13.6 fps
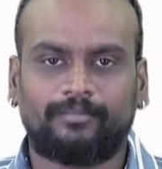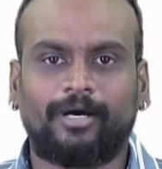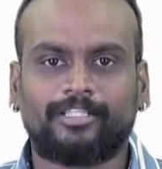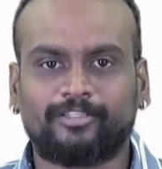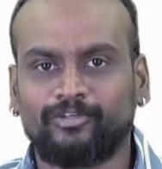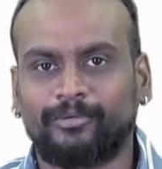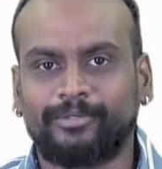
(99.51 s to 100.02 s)

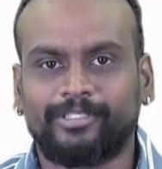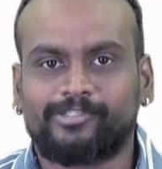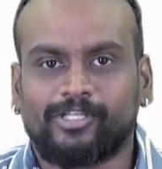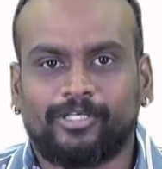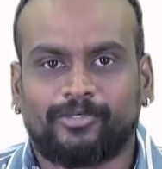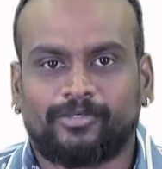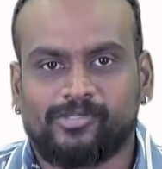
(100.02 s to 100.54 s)
மாற்றணும் அப்படின்னு
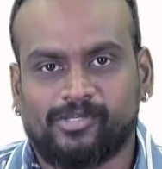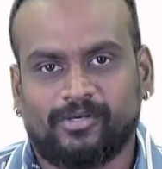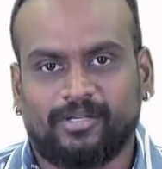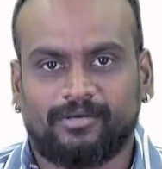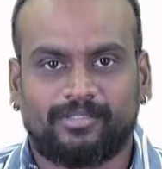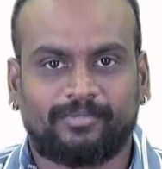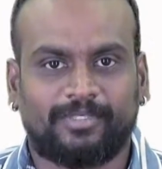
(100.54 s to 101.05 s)
சொல்லி
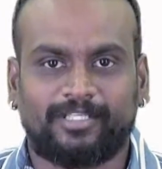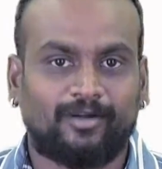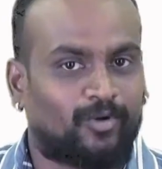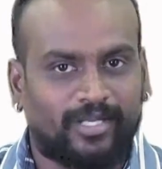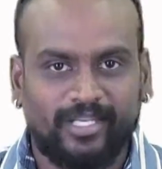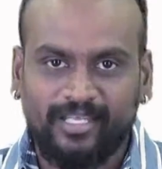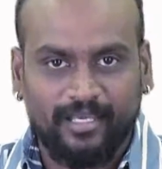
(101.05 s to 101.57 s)
சொன்னோன்னா வந்து
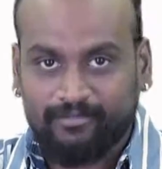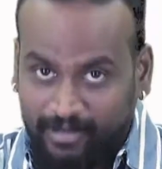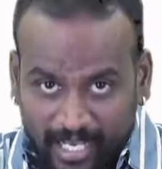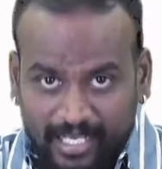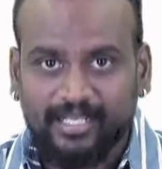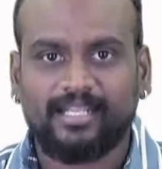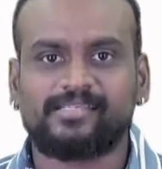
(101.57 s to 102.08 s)
பார்த்தீங்கன்னா உடனே
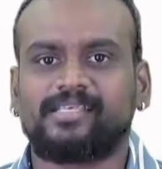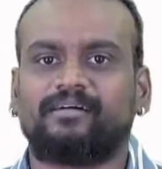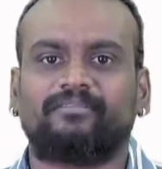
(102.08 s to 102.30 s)
வாங்க